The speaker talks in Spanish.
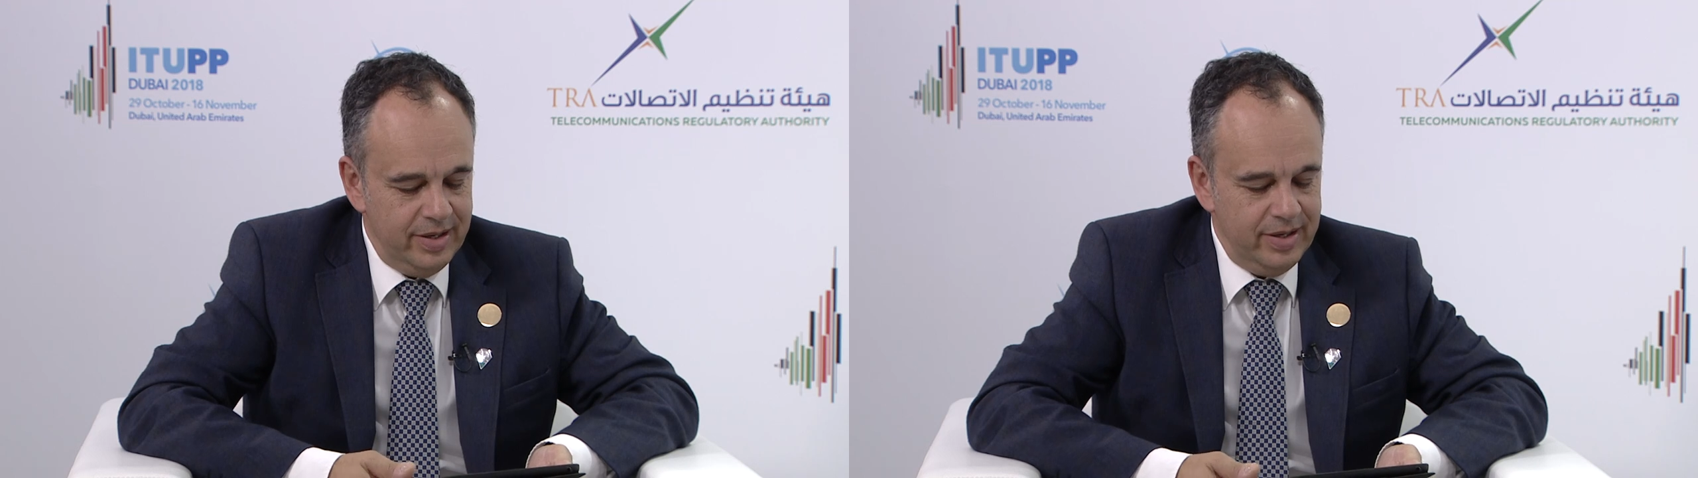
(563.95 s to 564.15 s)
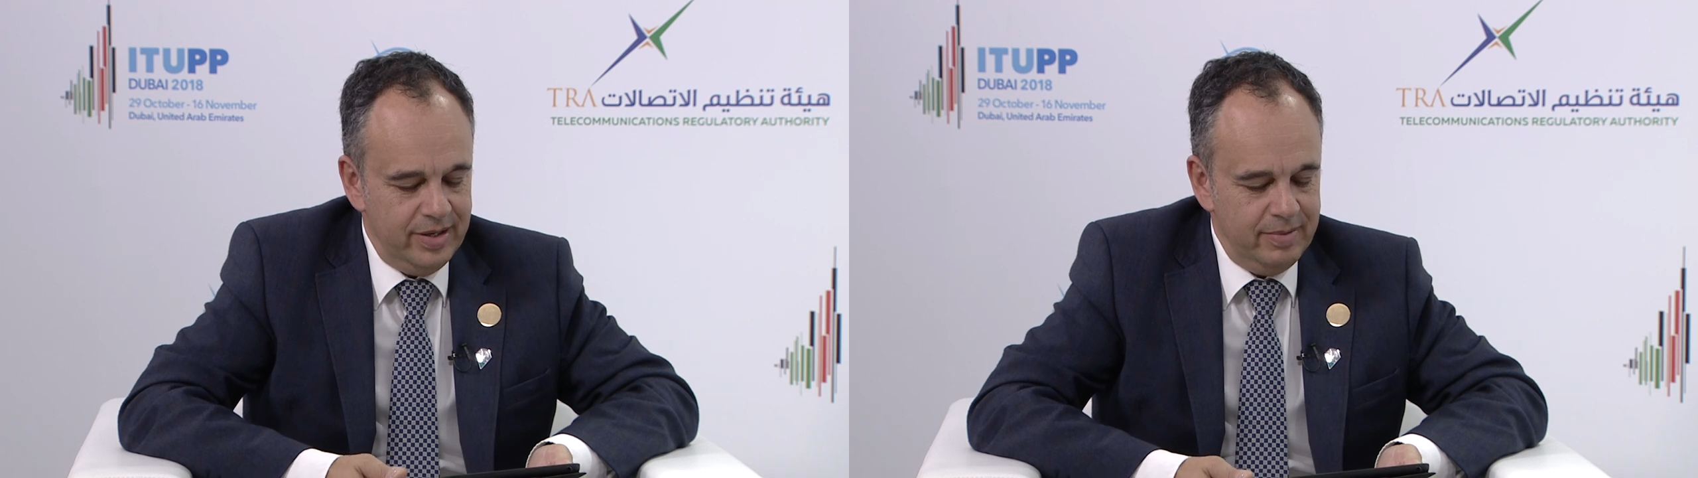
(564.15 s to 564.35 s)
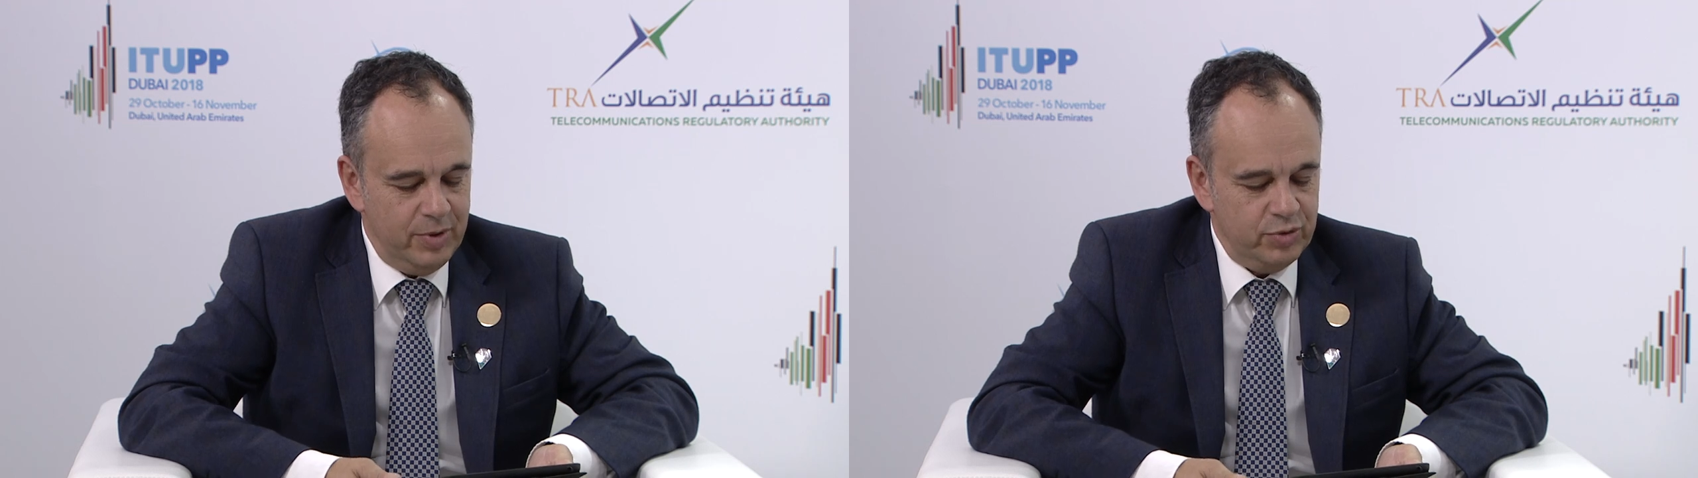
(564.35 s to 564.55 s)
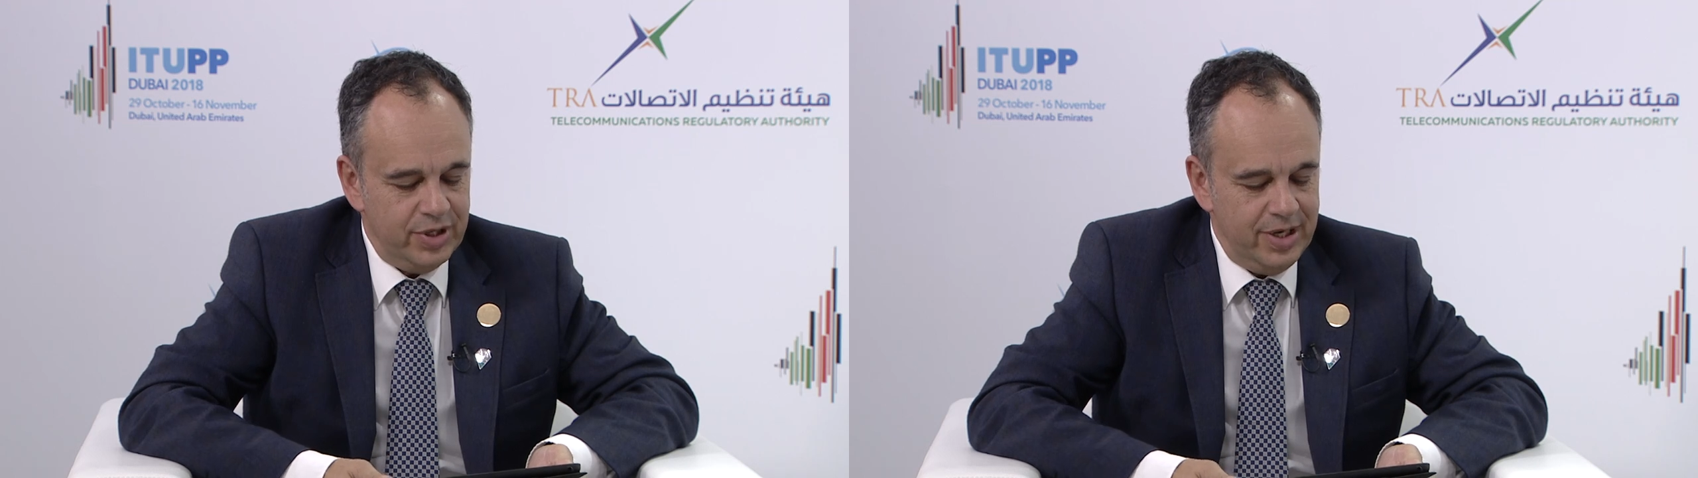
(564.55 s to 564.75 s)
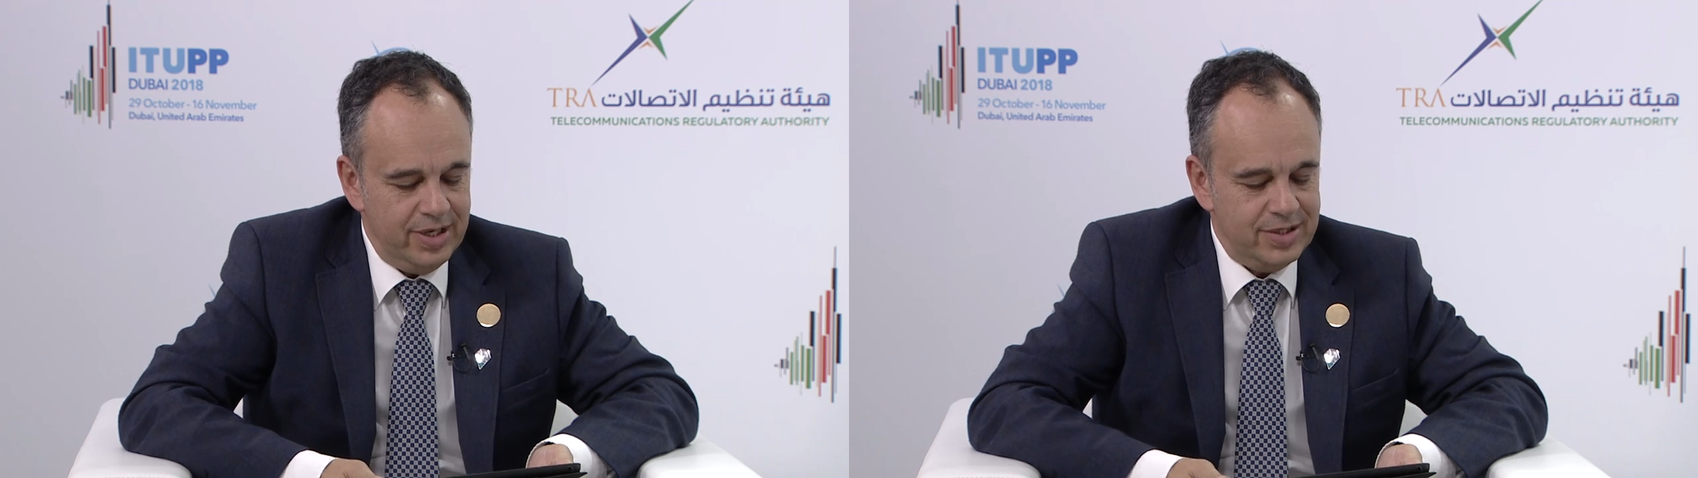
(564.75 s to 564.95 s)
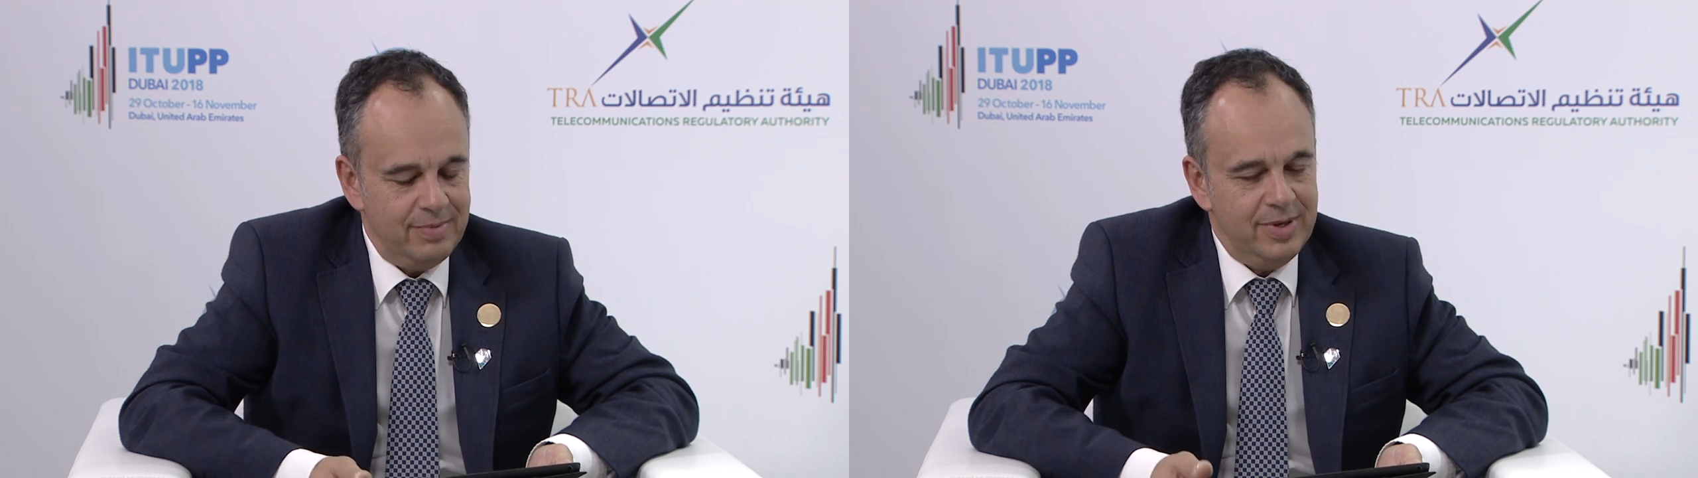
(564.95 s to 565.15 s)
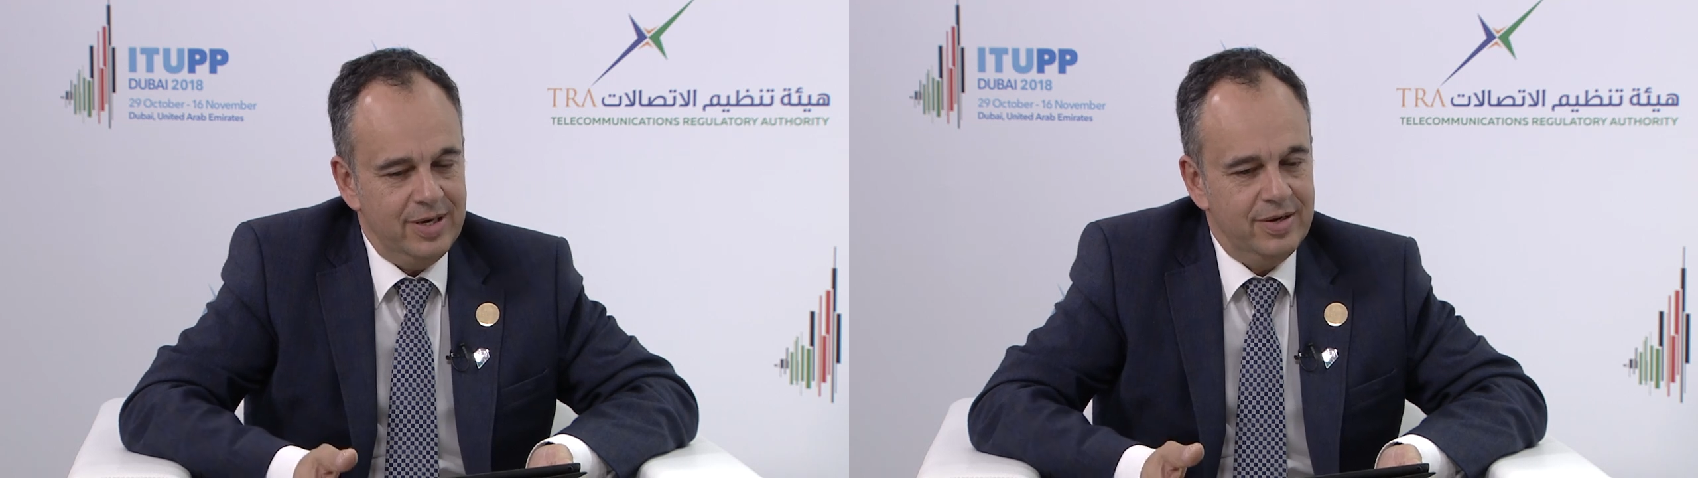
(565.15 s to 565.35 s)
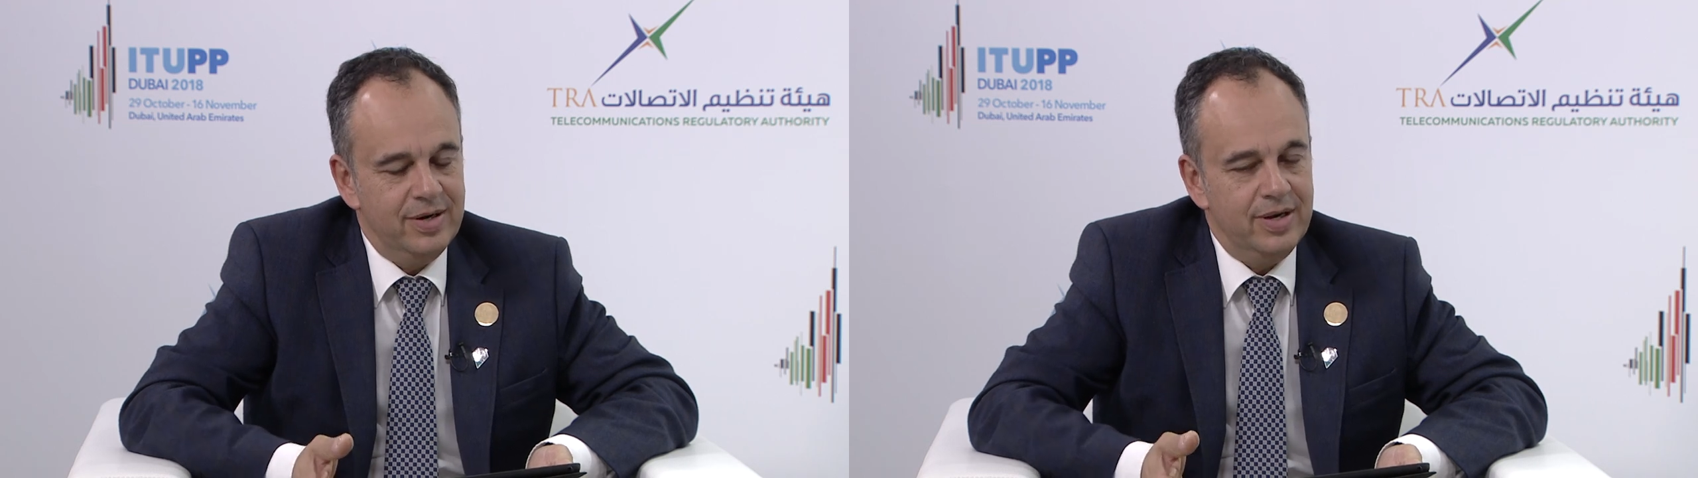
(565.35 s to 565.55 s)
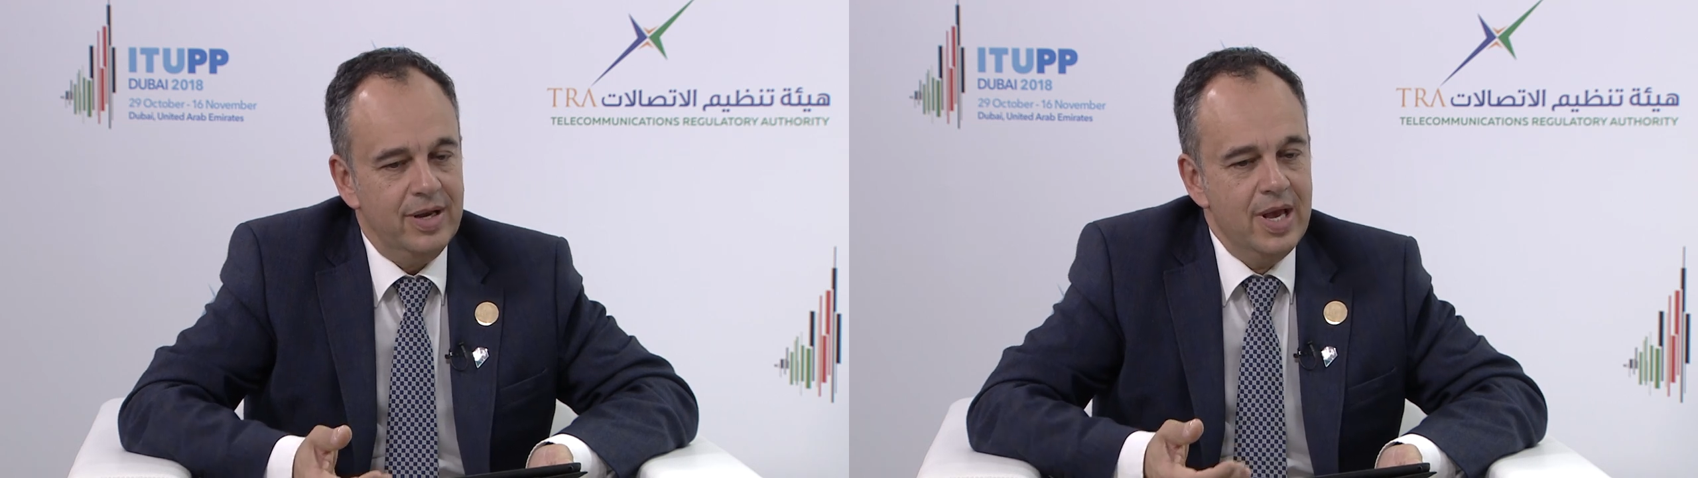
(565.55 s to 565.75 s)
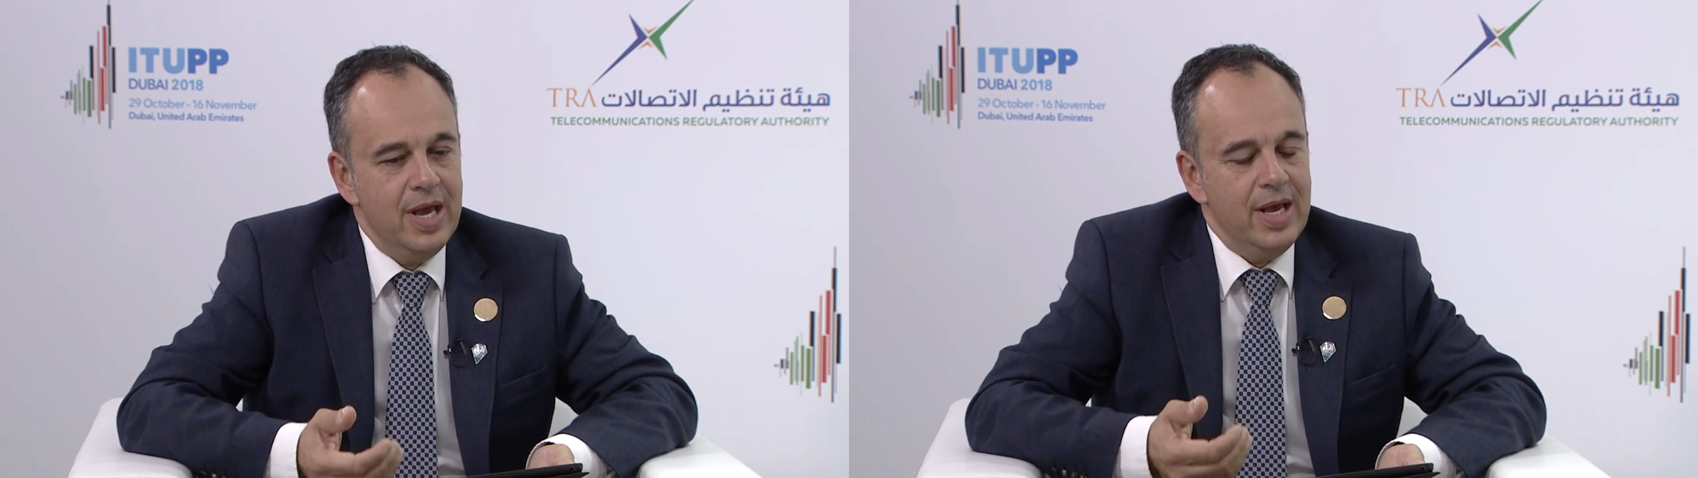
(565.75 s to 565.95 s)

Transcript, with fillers: eh, me gustaría saber eh,